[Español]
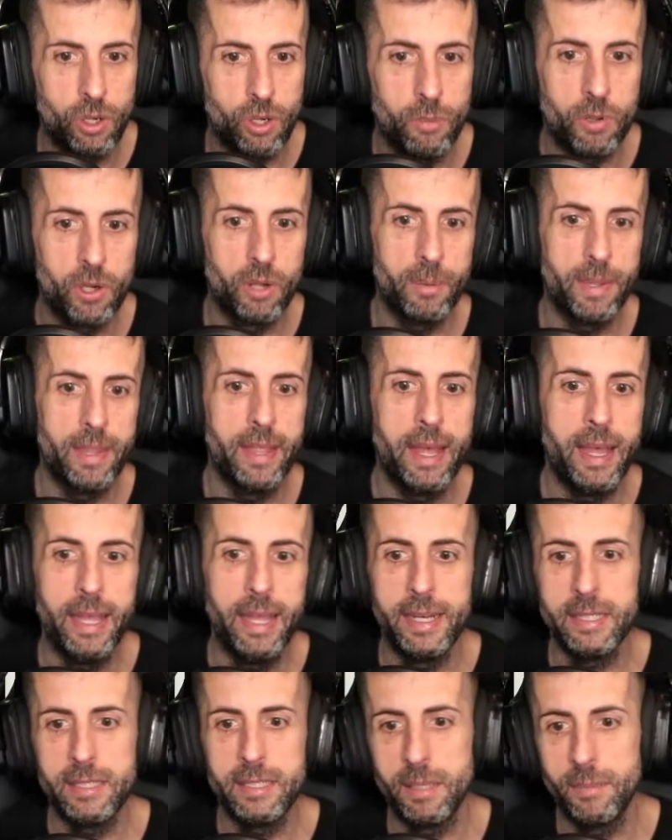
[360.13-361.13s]
Como
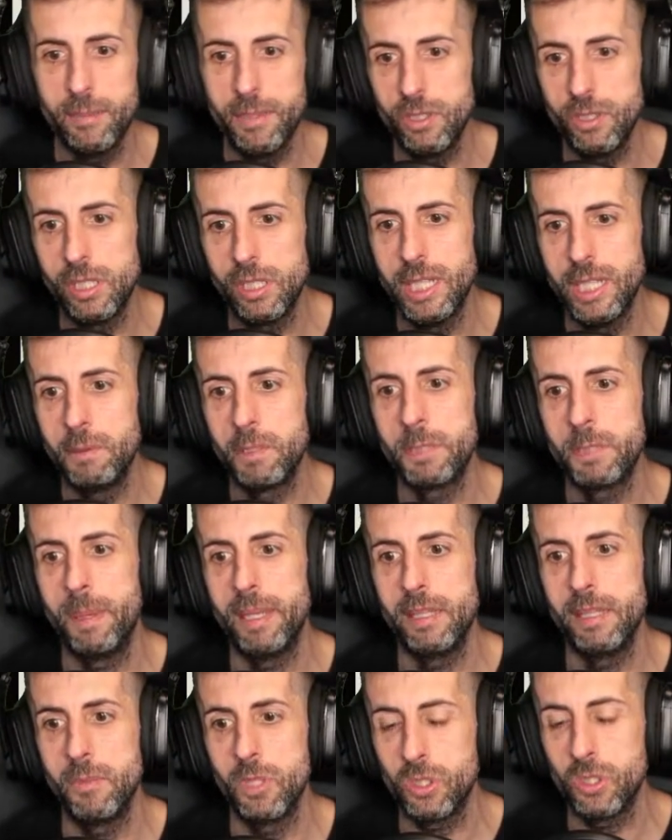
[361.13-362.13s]
novedad, en este evento tendremos
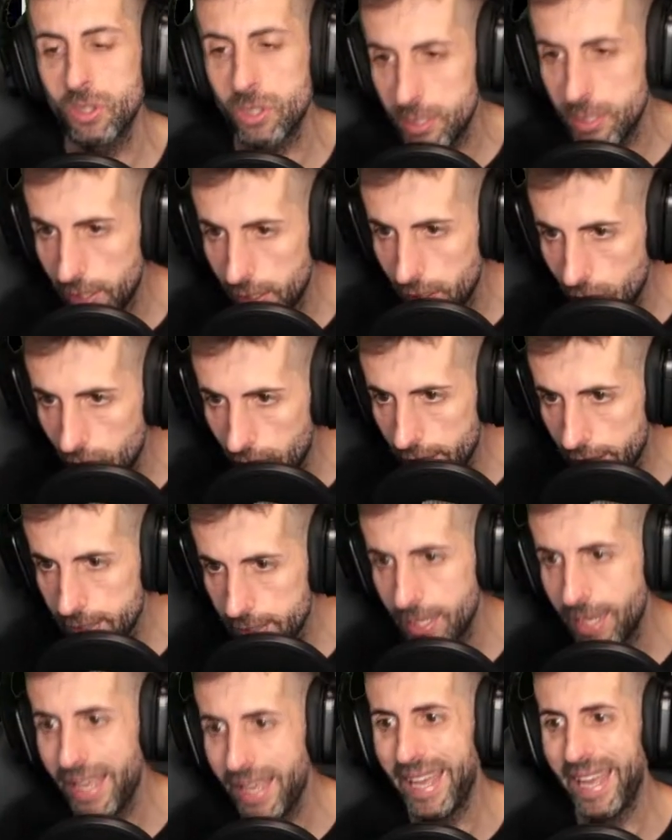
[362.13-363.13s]
pack de monstruos
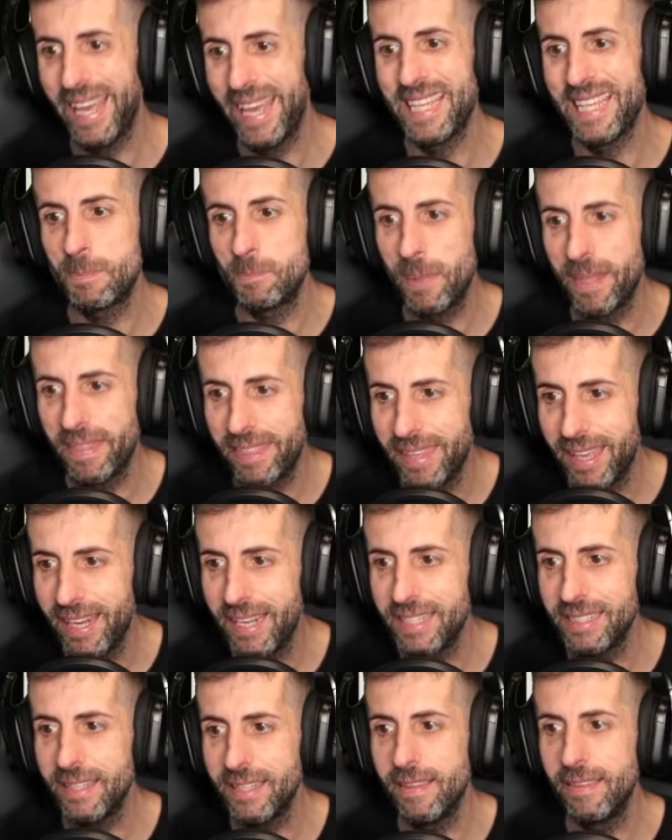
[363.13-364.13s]
interiores
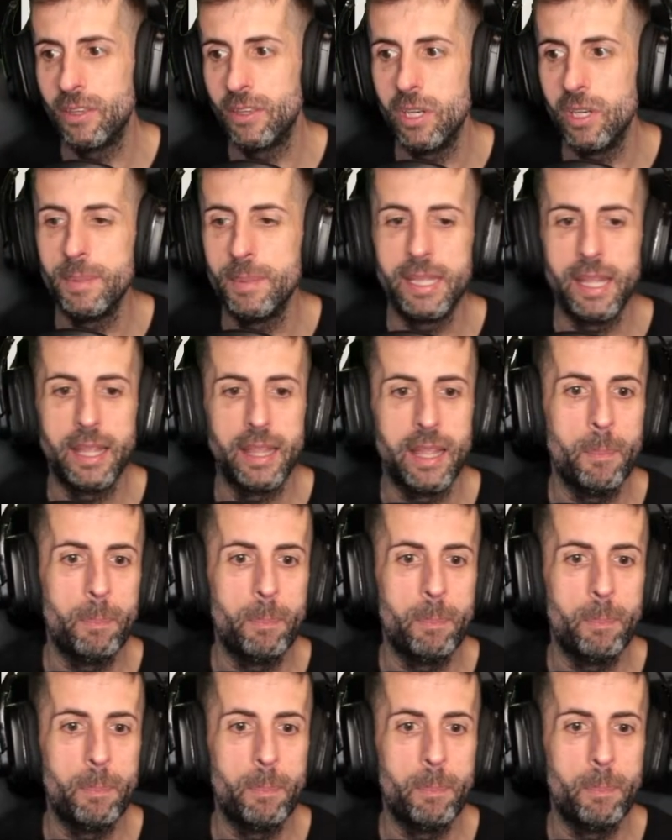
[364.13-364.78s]
especiales de edición limitada